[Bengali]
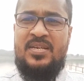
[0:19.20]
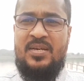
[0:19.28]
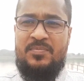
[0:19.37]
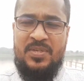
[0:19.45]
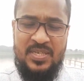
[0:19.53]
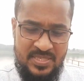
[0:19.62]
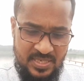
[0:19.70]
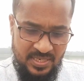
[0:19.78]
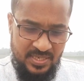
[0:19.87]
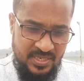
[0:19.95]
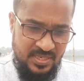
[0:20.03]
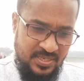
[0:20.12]
আপনারা
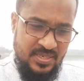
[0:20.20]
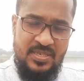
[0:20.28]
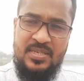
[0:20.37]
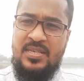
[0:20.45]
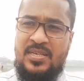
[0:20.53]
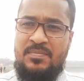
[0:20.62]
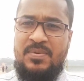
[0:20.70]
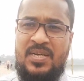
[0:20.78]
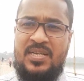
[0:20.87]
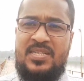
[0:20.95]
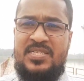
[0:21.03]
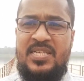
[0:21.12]
জানেন
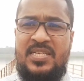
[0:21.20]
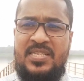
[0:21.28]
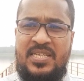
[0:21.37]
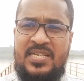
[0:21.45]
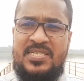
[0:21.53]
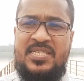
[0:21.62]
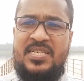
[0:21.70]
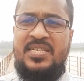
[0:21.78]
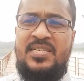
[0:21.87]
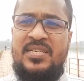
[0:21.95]
বাংলাদেশের ইতিহাসে